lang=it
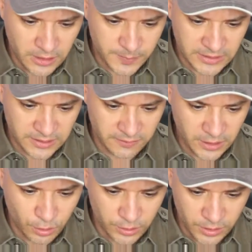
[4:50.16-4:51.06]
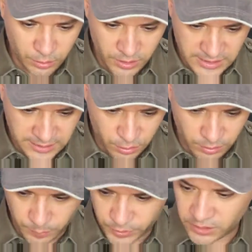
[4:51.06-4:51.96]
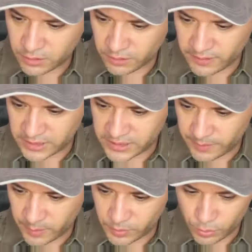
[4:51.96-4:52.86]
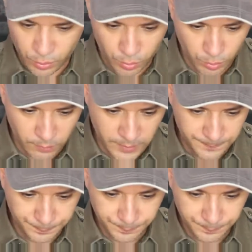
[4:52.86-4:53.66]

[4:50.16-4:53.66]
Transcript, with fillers: aspettate, vi, dico il titolo esatto che lo potete trovare sempre qui su YouTube,